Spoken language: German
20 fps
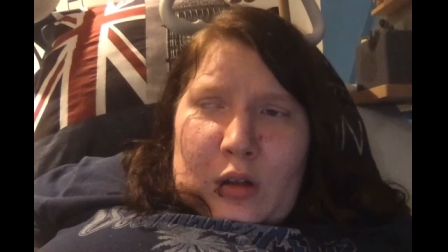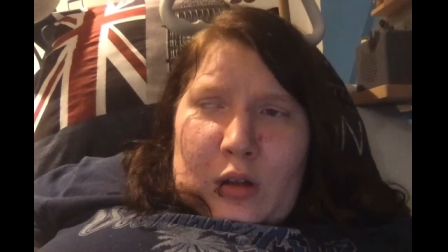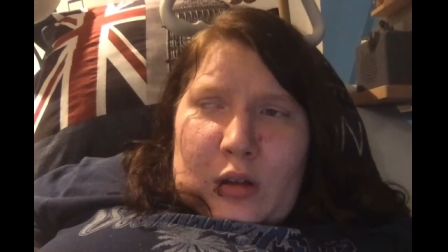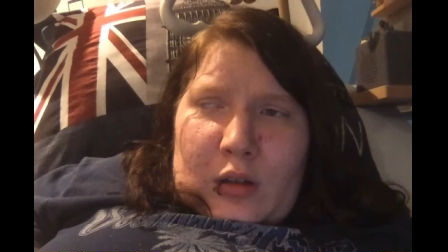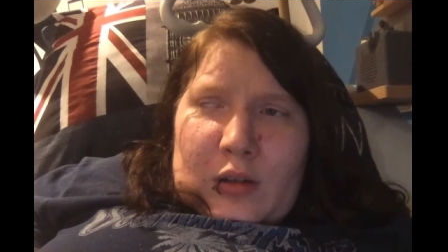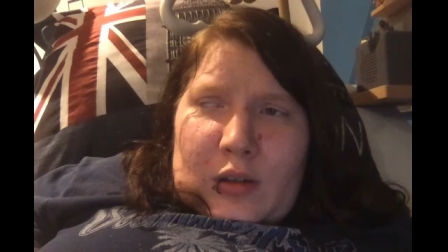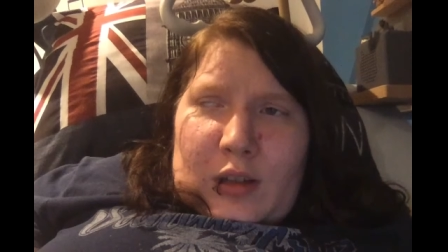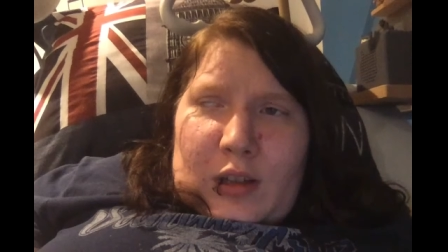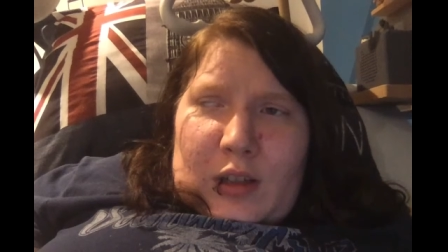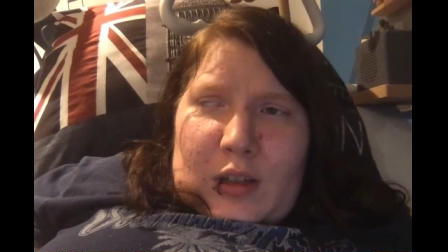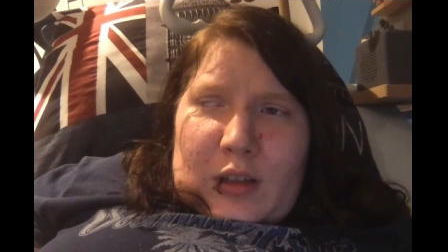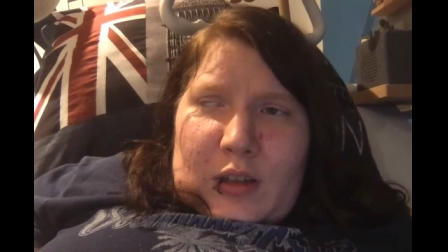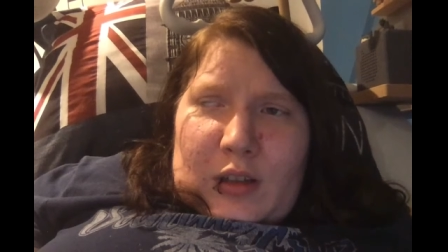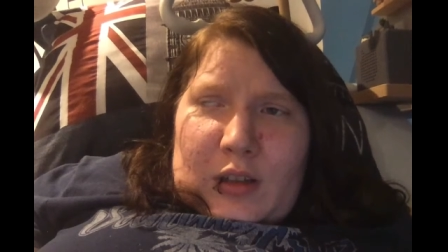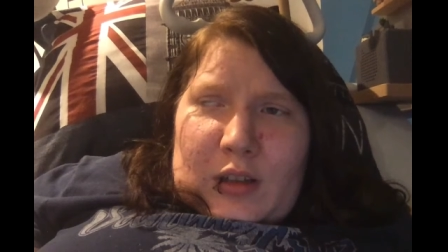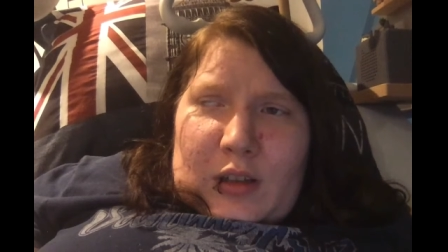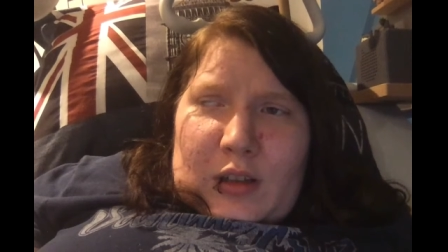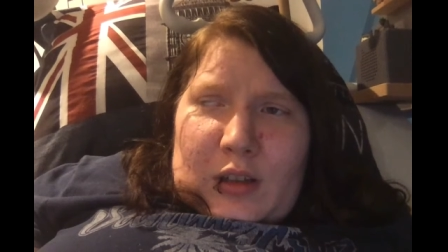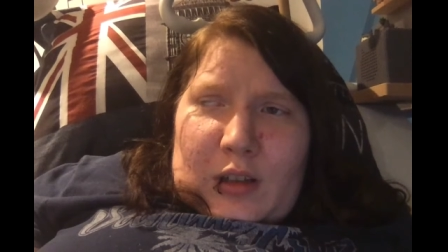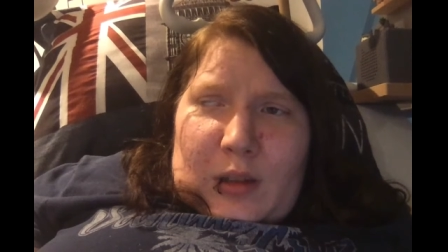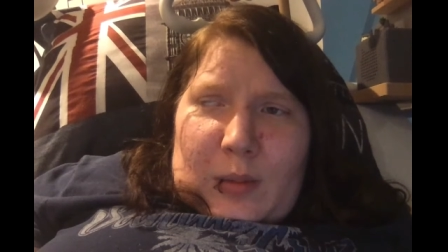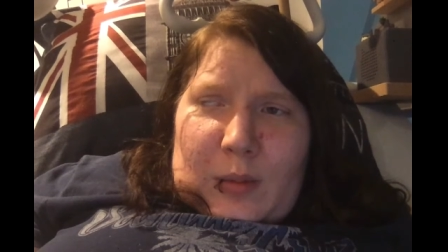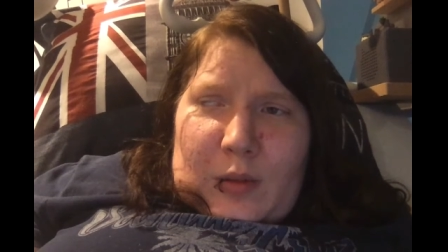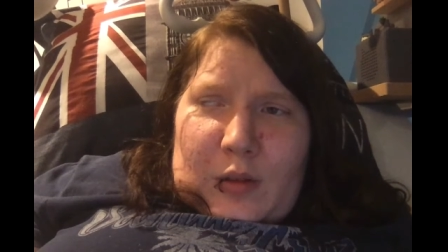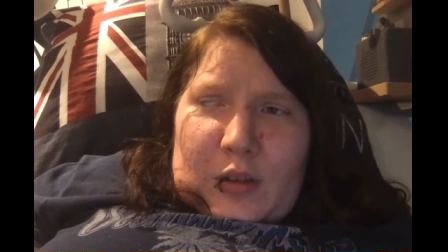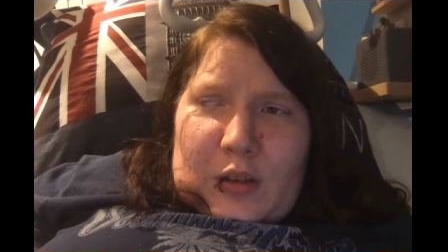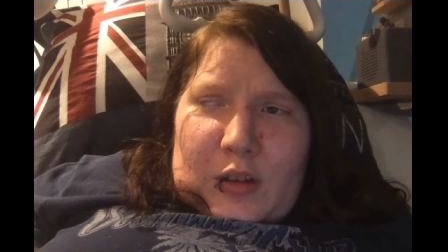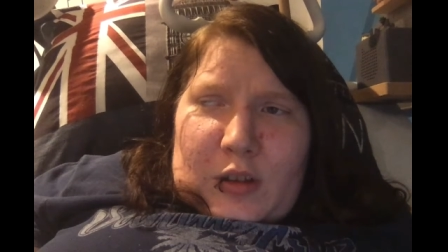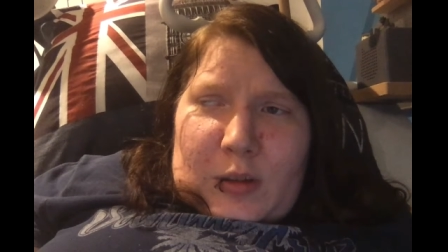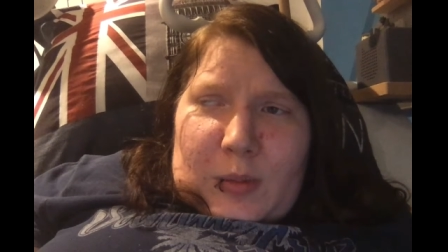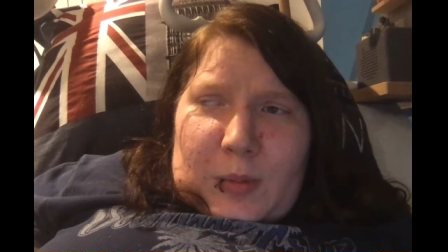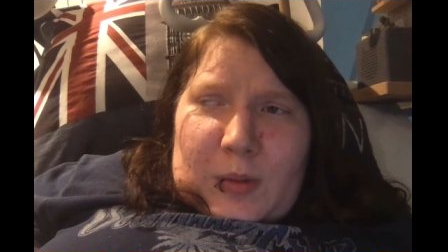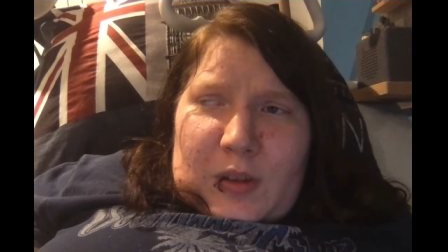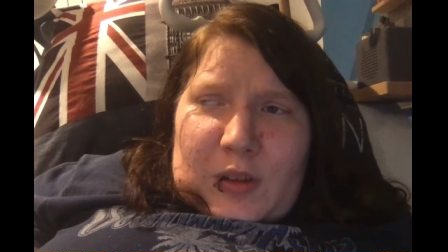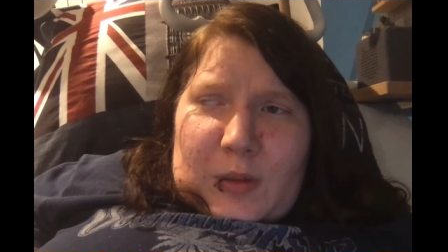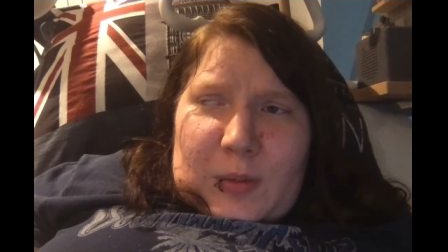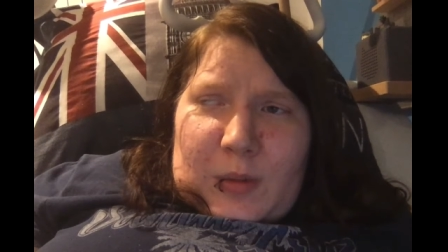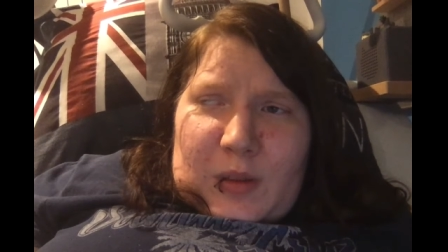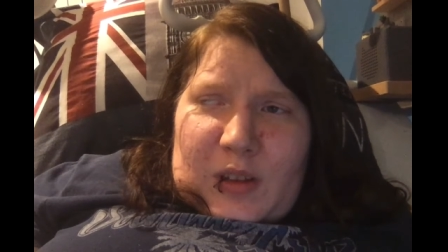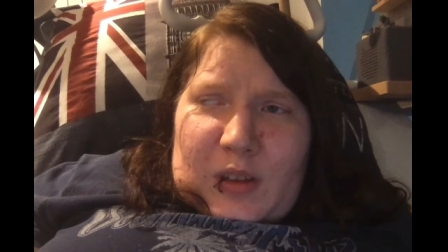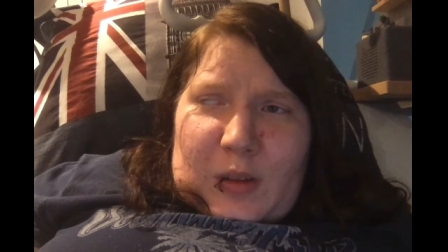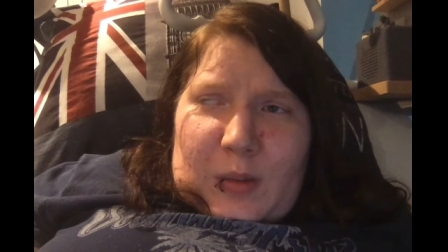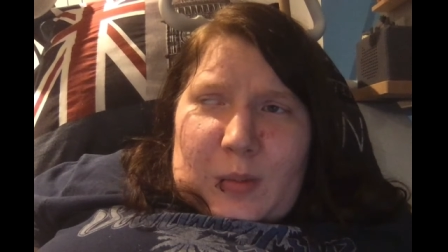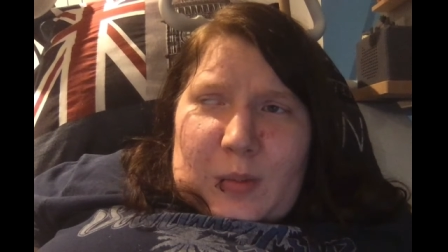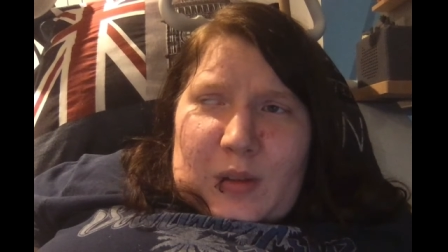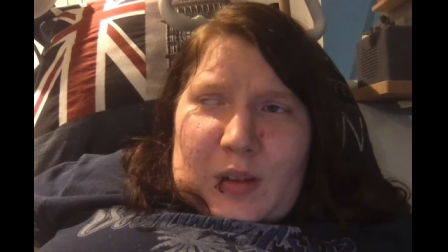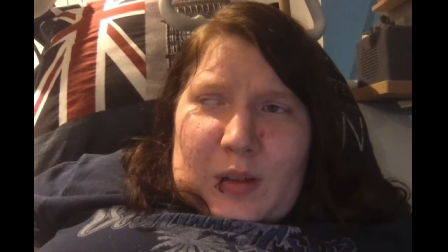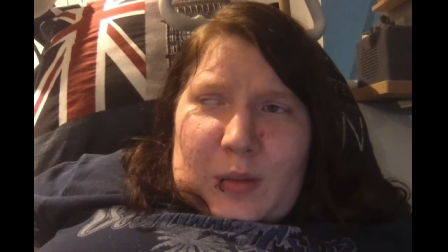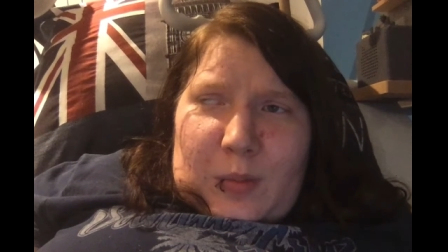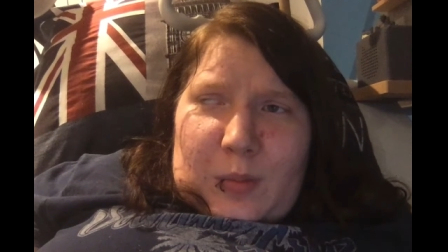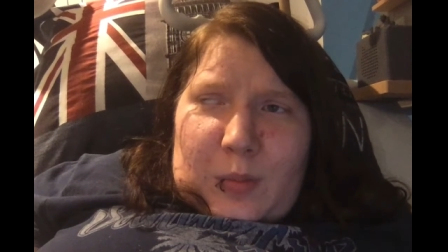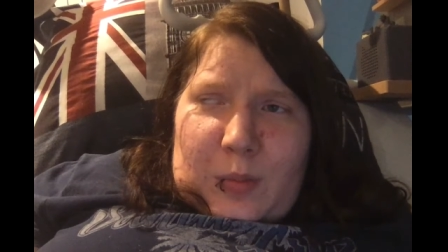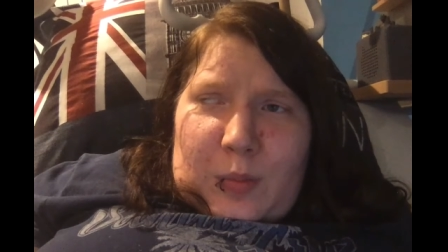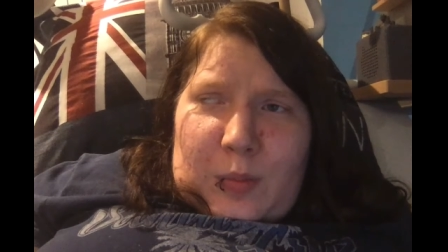Seit ich die drei Monatsplätze bekommen habe,